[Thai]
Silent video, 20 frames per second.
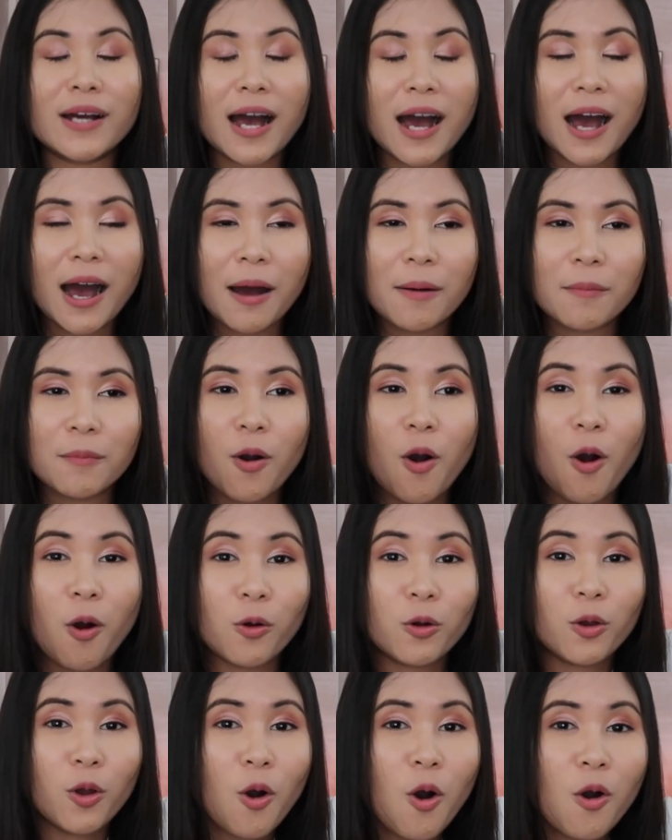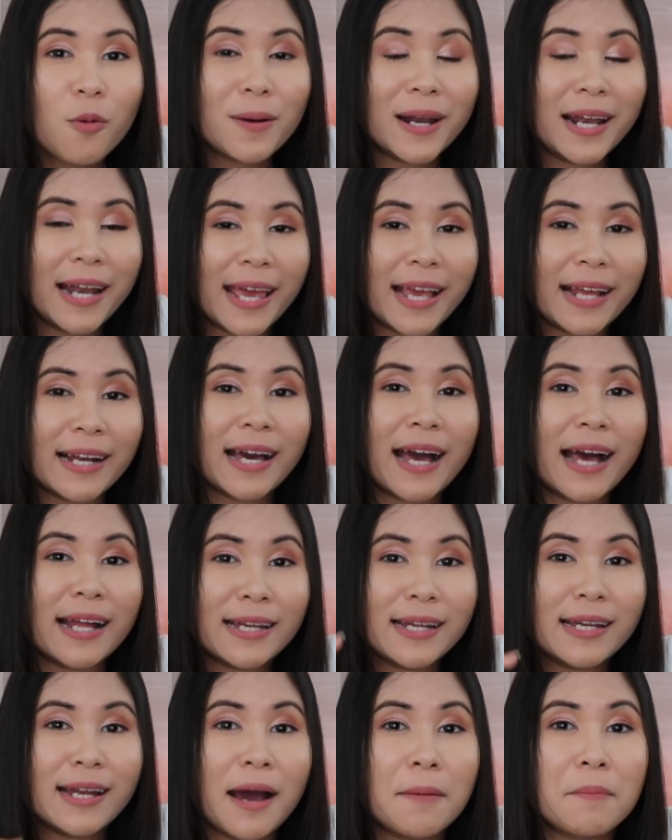อของโรคมะเร็งนะคะ
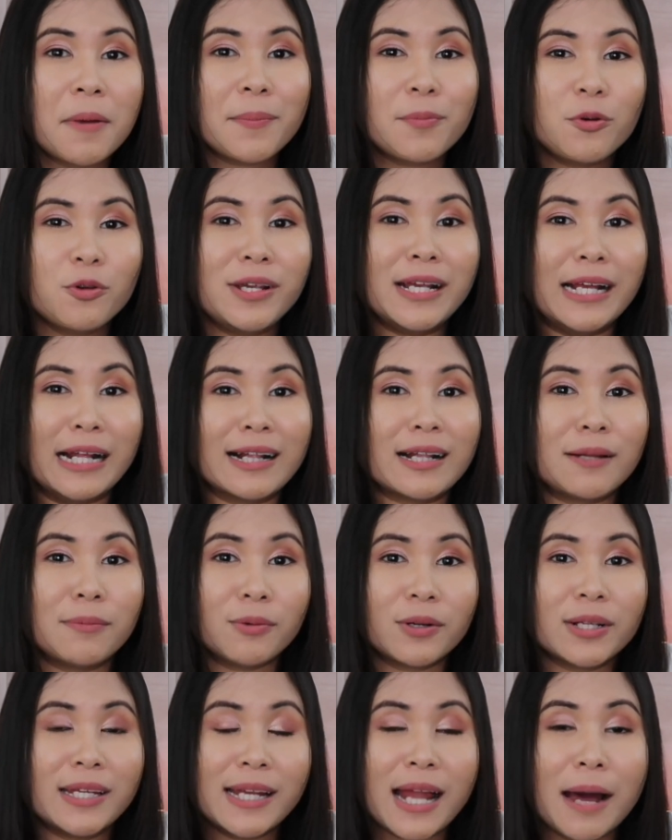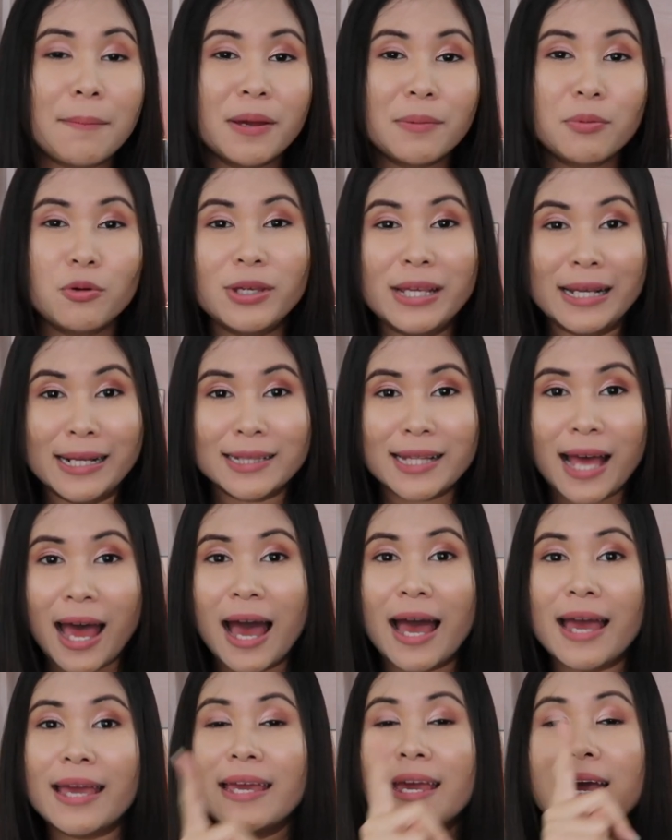ที่ทำให้ผู้หญิงที่ทำให้ผู้หญิง
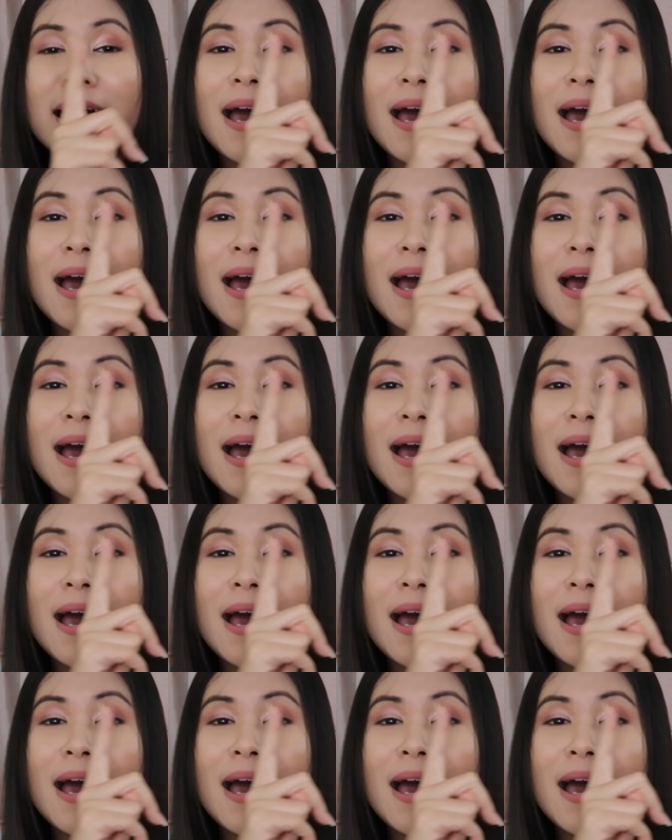ตาย